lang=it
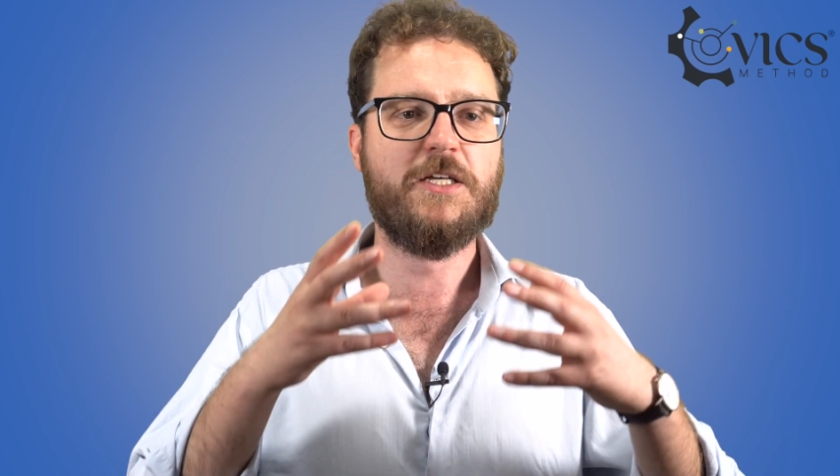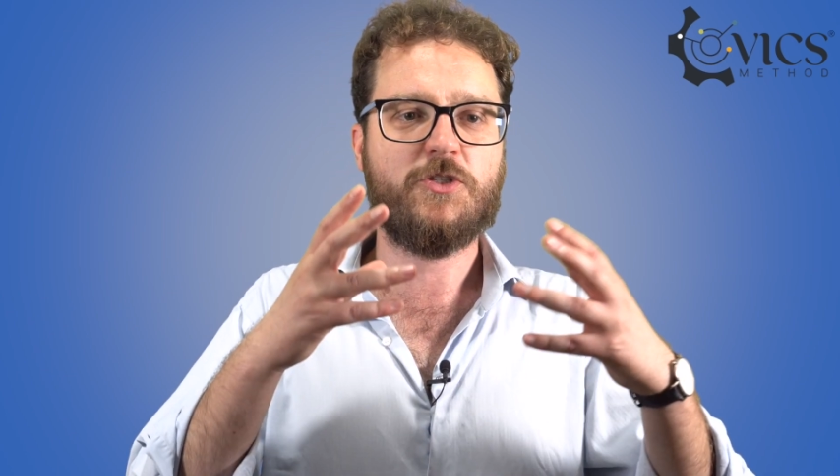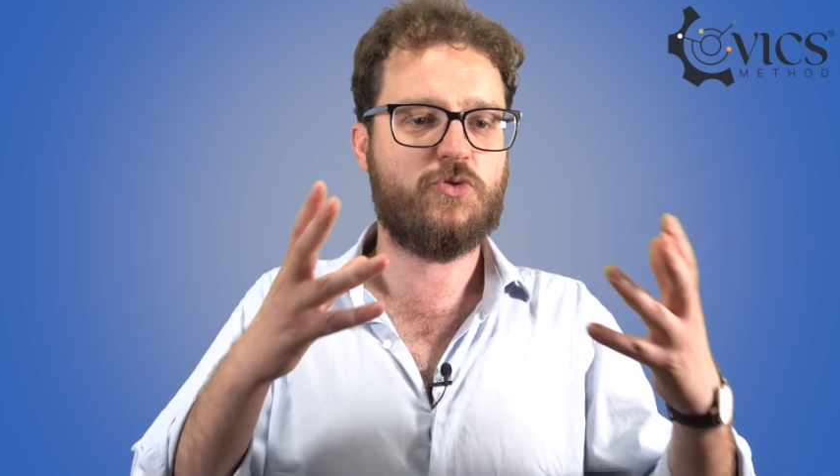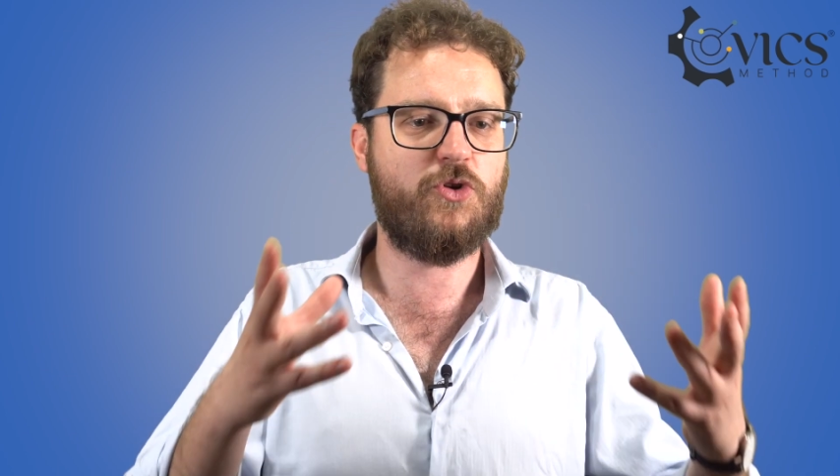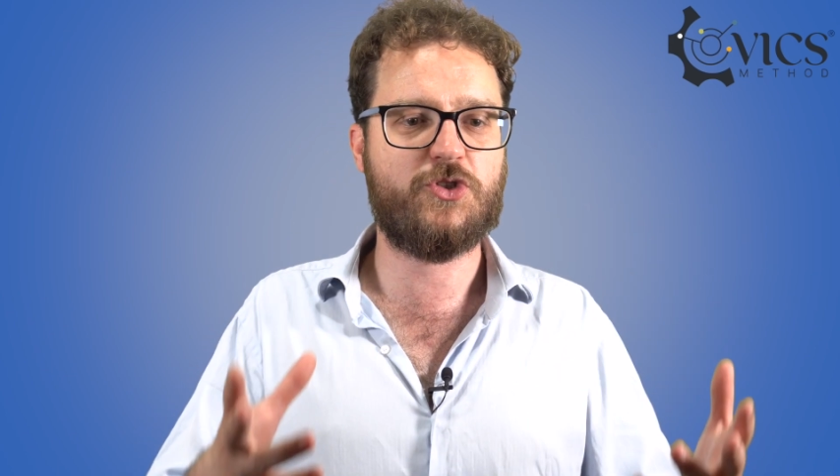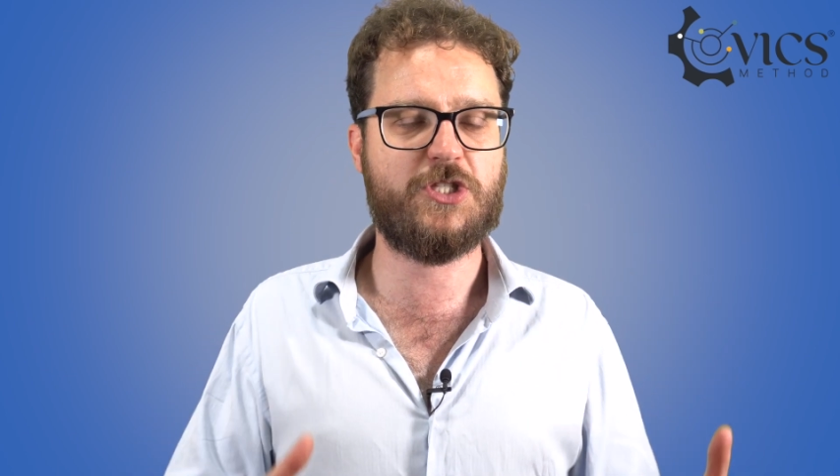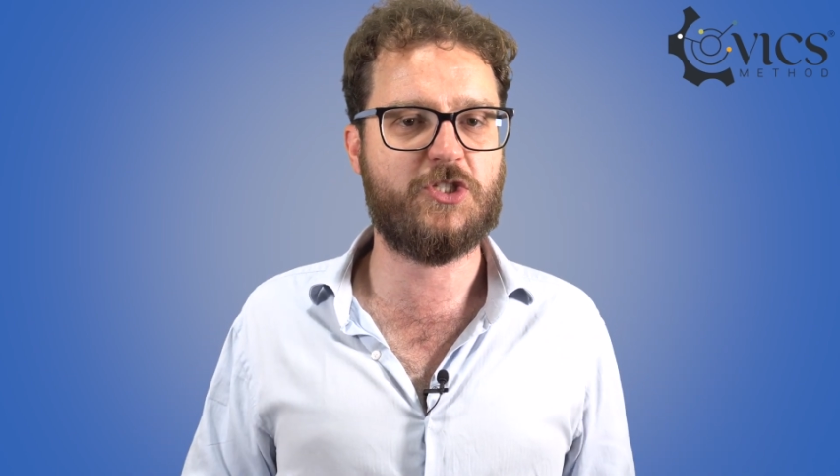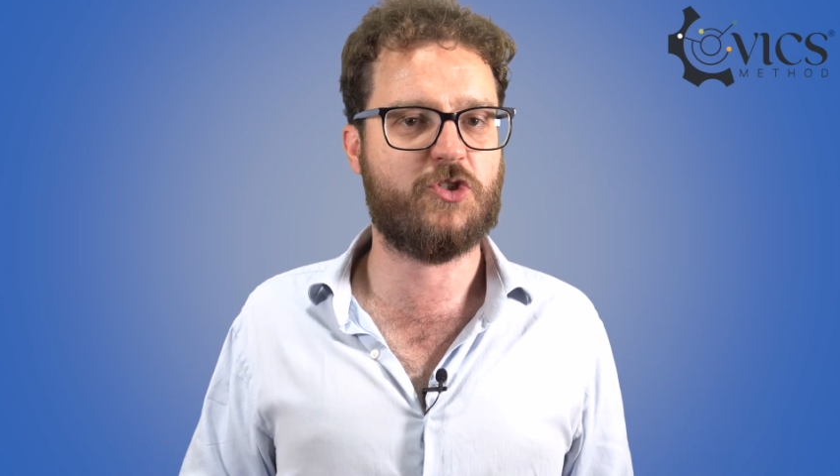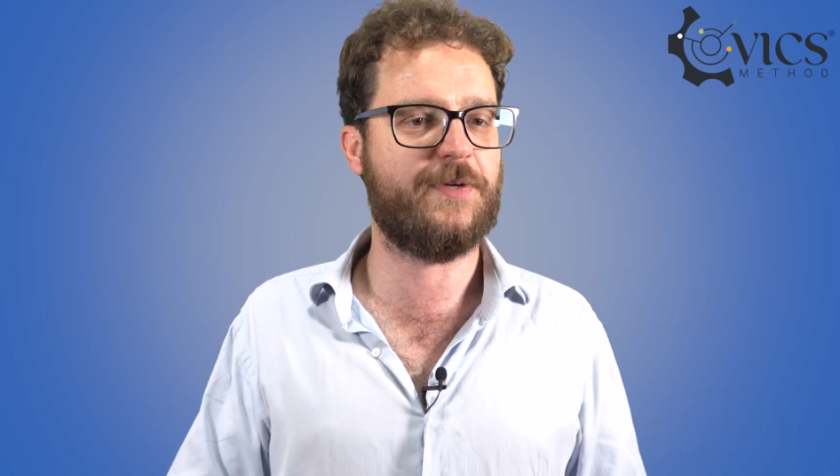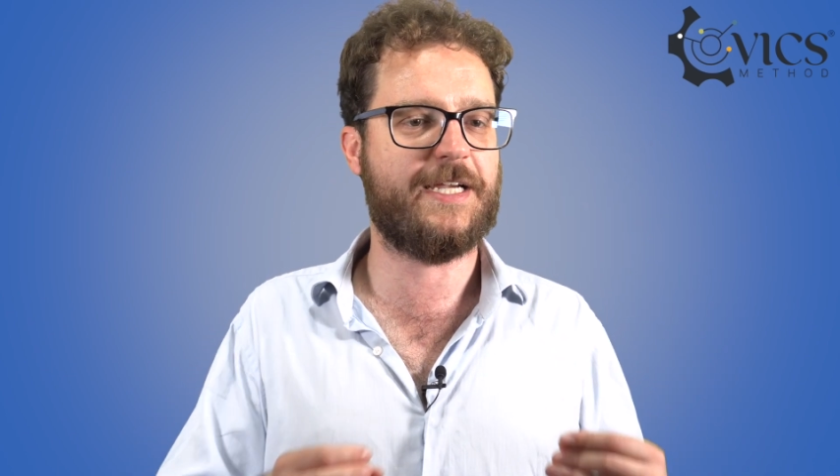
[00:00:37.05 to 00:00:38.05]
sullo
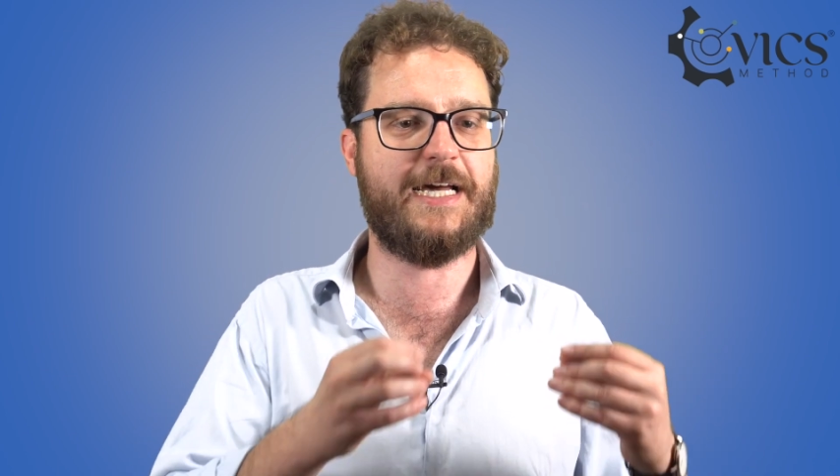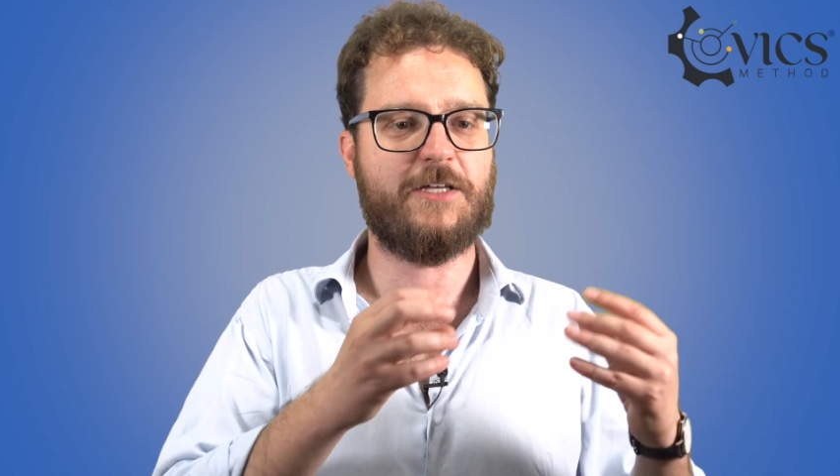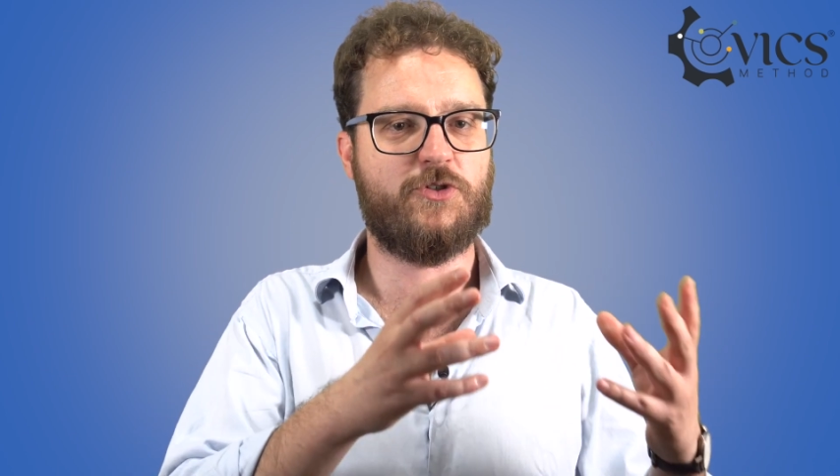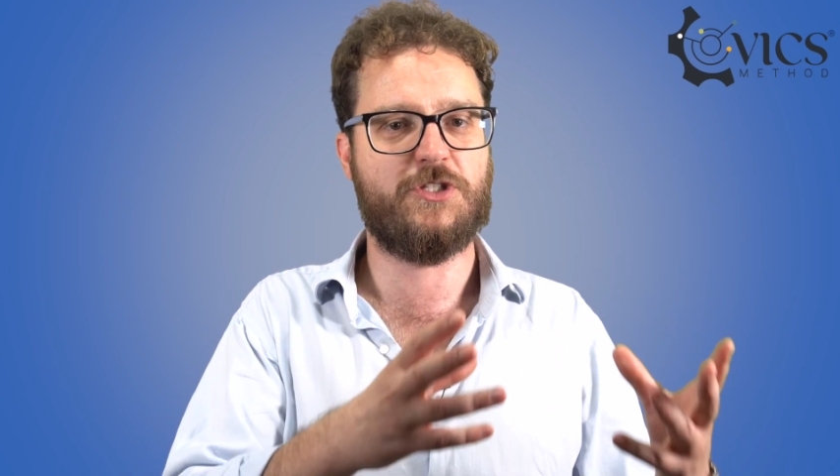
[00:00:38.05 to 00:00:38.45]
stesso mercato,